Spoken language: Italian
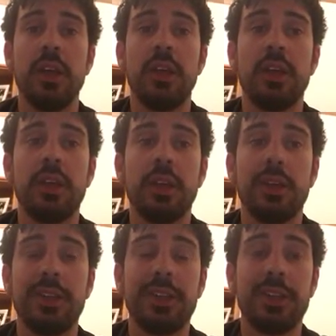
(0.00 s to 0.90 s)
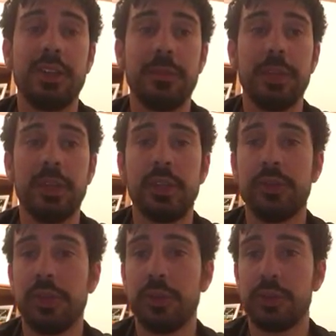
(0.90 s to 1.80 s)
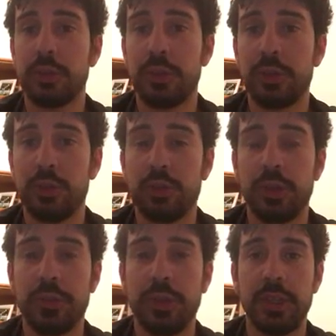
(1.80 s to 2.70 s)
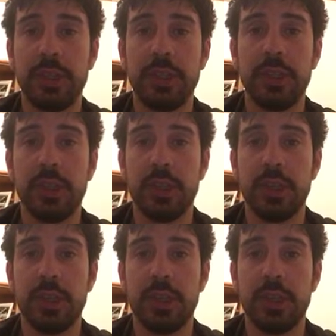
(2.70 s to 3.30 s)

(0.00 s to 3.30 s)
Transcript: Eh, I rimpianti vanno soprattutto riferiti